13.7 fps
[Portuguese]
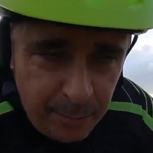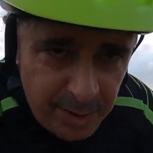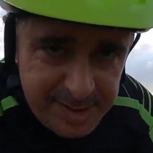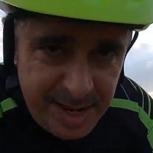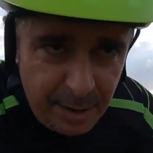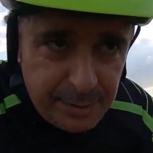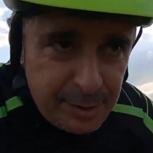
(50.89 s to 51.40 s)

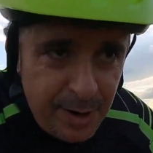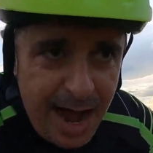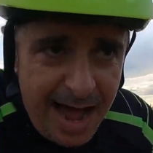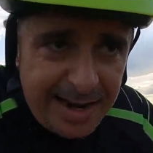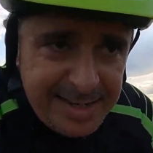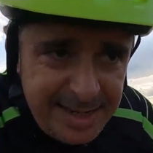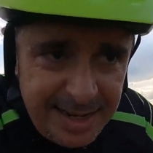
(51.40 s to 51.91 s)
mostrar uns
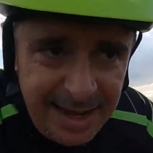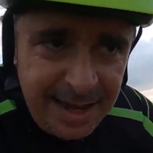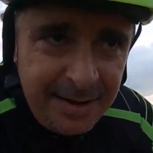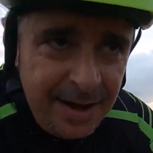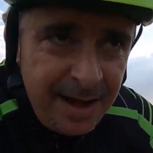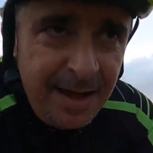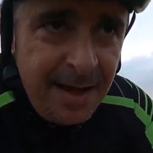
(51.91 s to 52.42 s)
lugares e
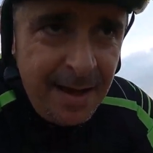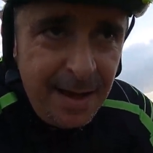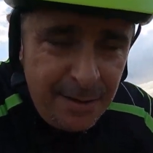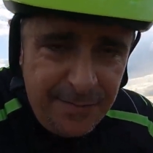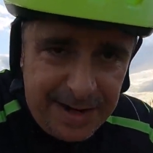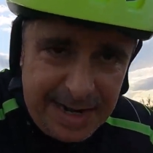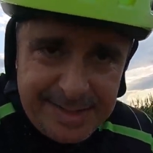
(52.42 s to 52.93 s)

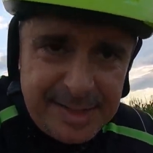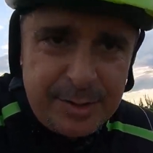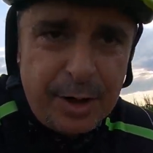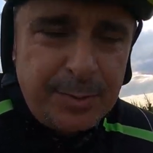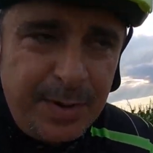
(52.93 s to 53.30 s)
falar desses